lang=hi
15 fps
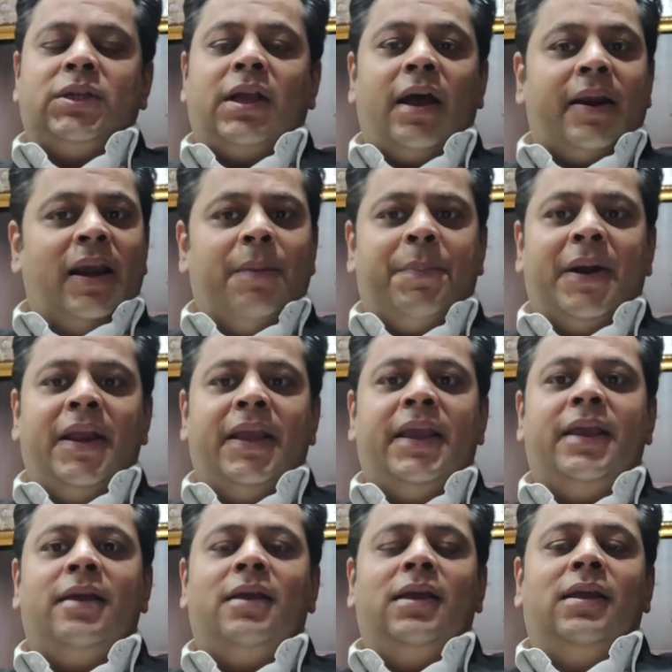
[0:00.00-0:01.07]
करने
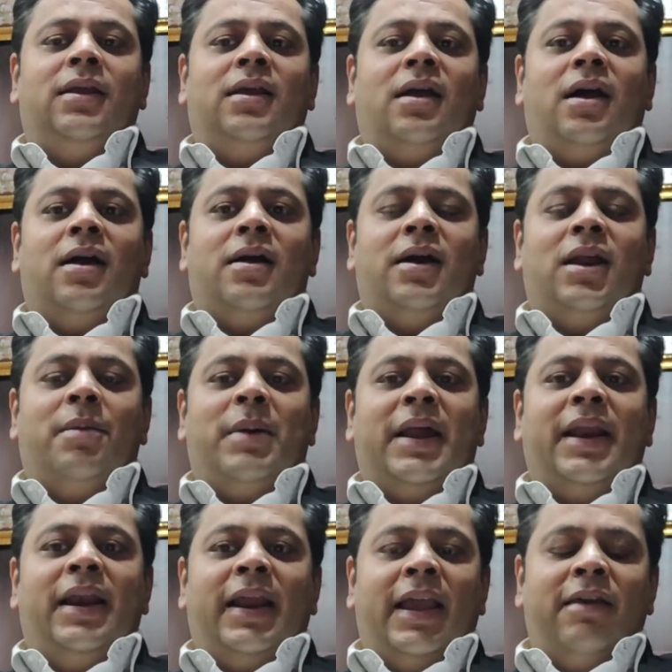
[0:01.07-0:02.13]
पड़ेंगे अगर
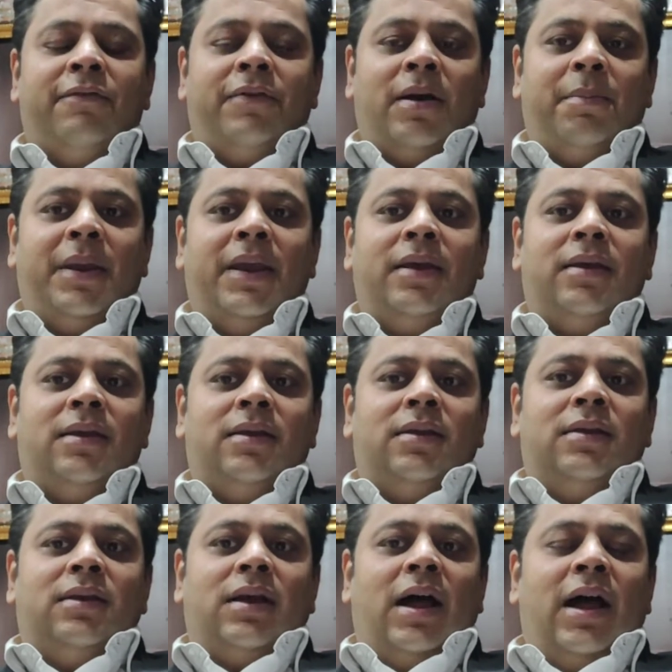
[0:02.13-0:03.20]
हमारी लाइफ हमें
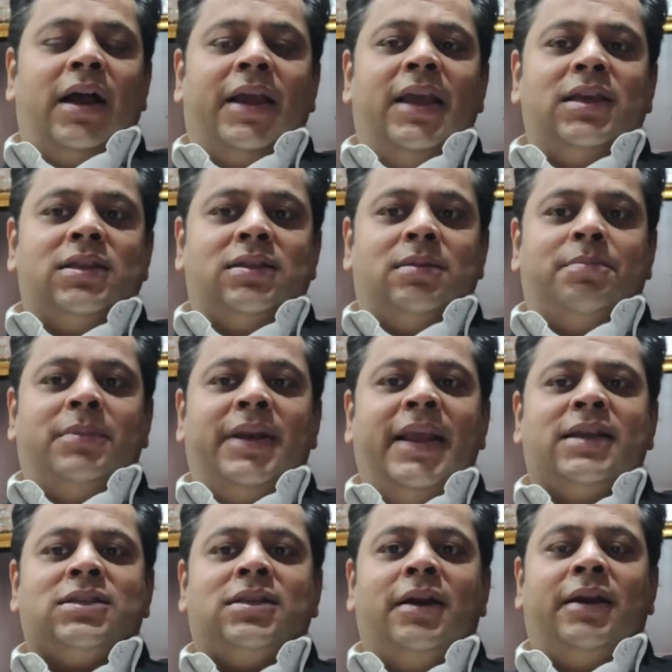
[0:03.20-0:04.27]
आगे
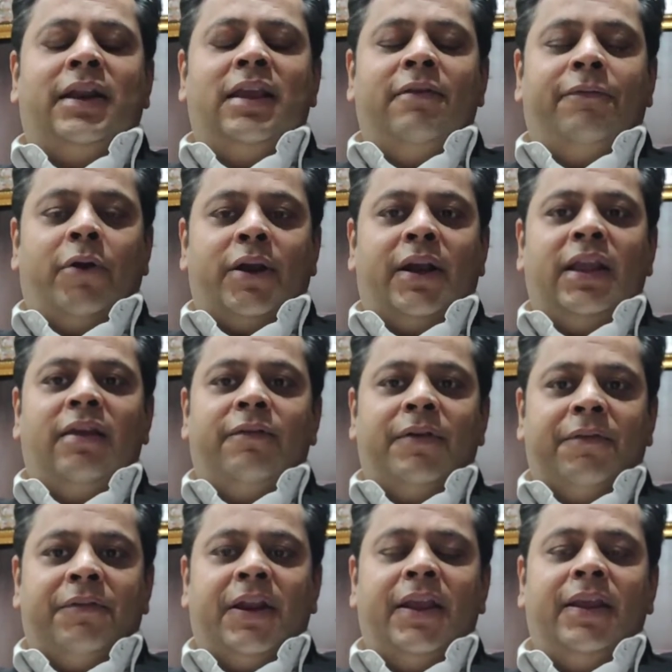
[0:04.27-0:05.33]
नेक्स्ट थर्टी फोर्टी
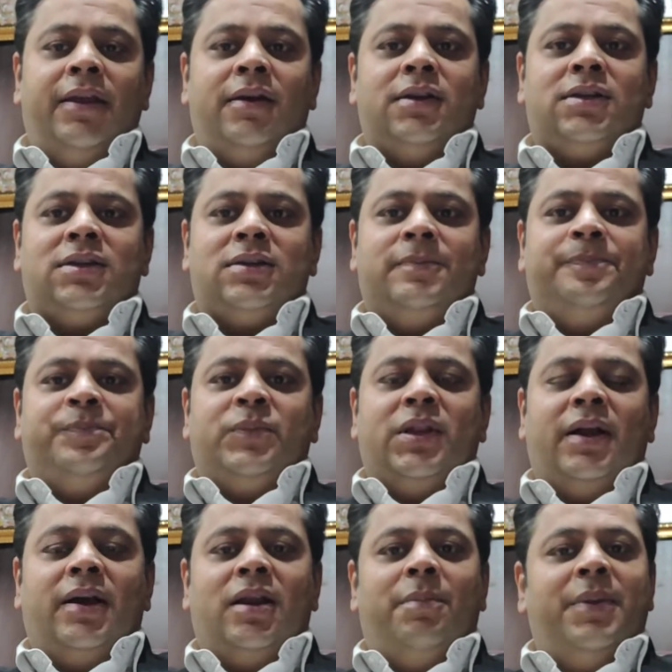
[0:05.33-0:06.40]
फिफ्टी ईयर्स
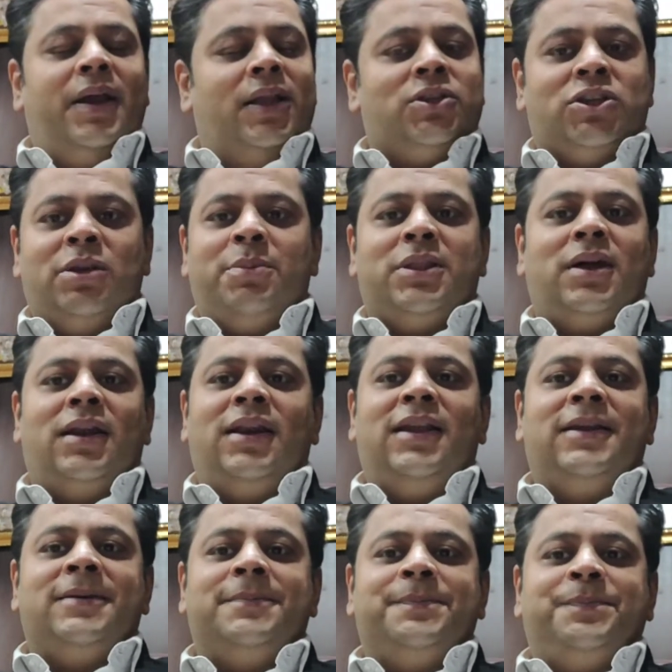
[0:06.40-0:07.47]
अगर हमें अच्छी
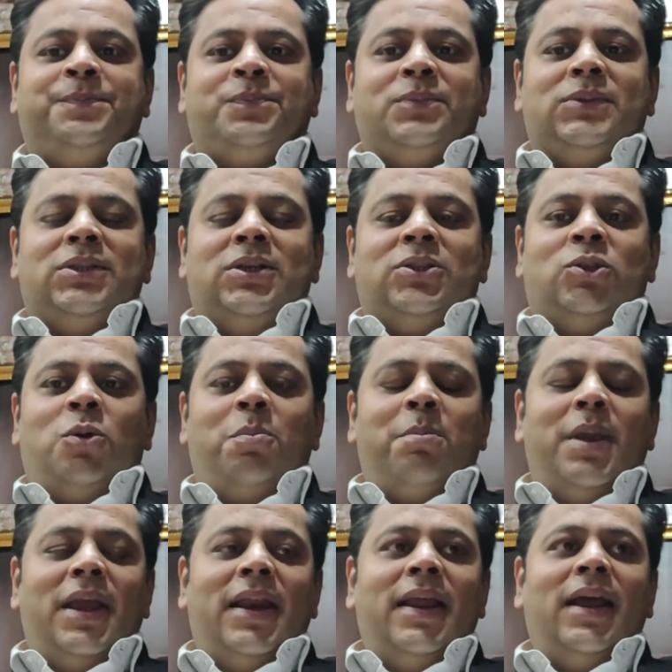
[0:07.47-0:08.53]
बितानी है तो
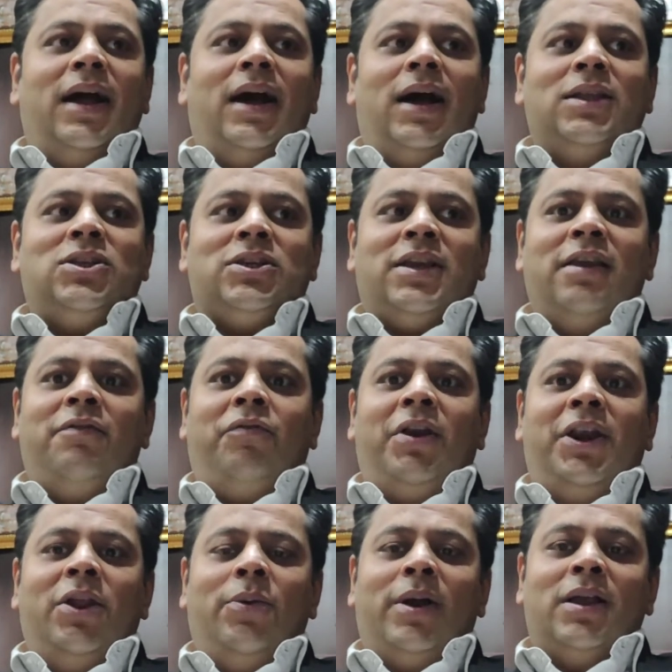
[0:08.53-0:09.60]
मेरे आज के
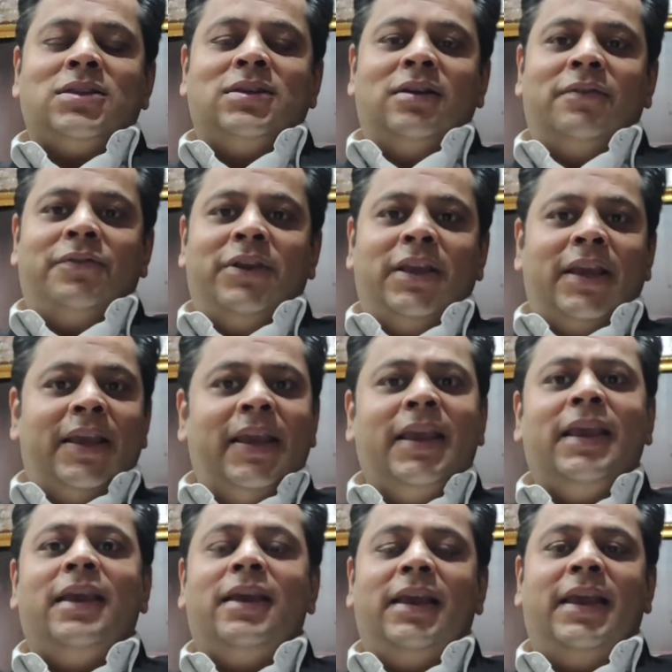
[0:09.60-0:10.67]
वीडियो का सिर्फ यही
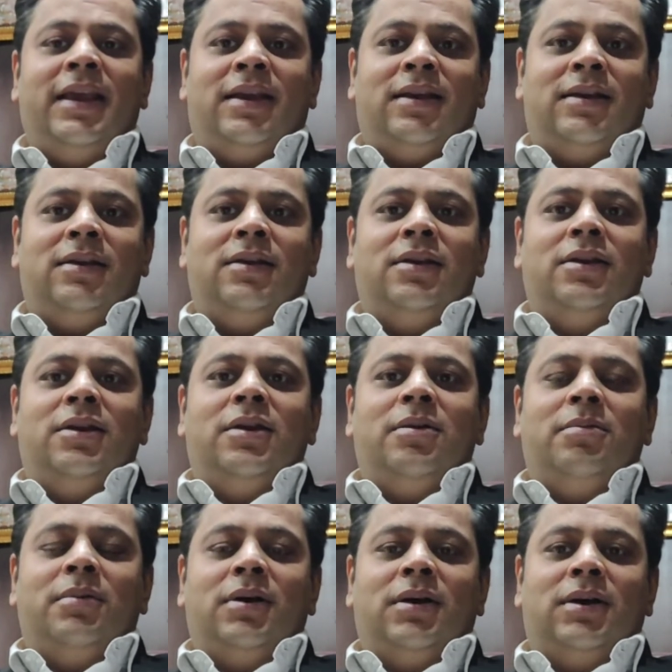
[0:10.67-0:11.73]
एक
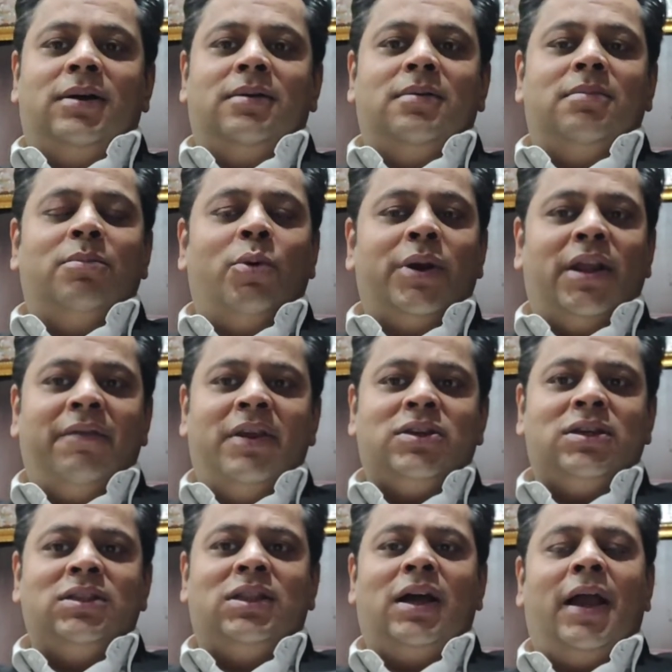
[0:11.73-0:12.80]

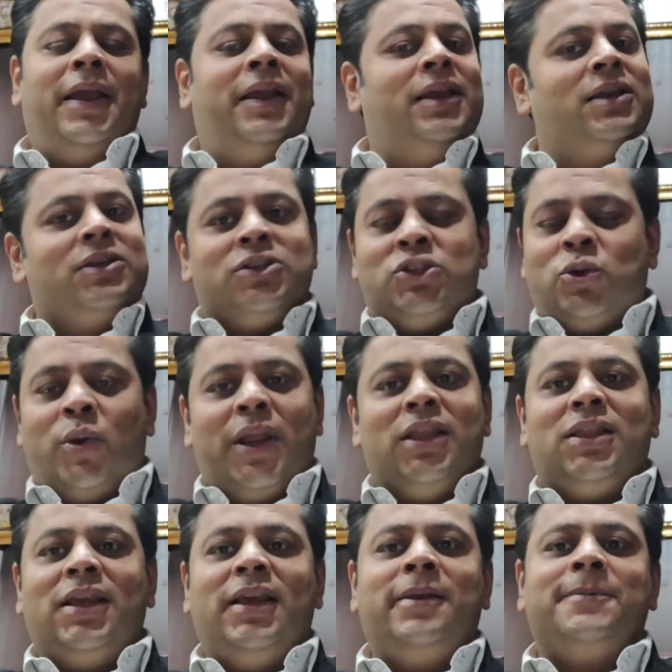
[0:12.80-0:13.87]
मोटिवेशन था या ये स्टोरी
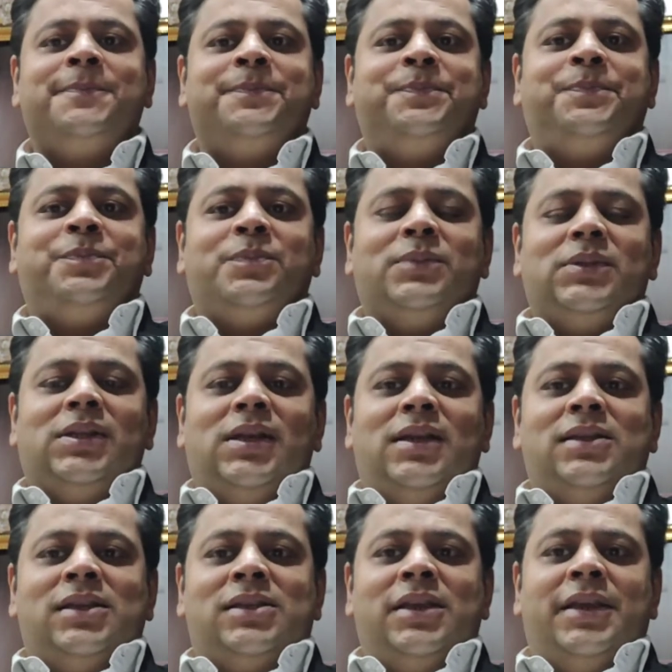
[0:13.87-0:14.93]
थी
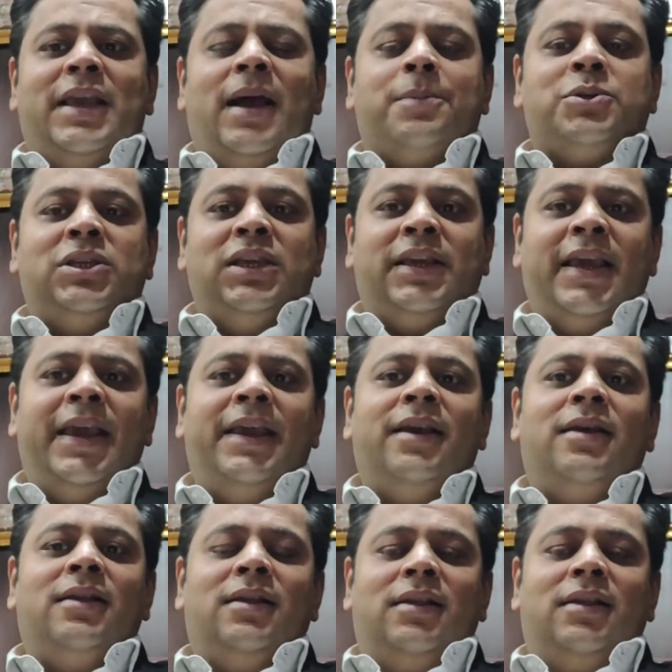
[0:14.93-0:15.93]
जैसे कि आप सीखें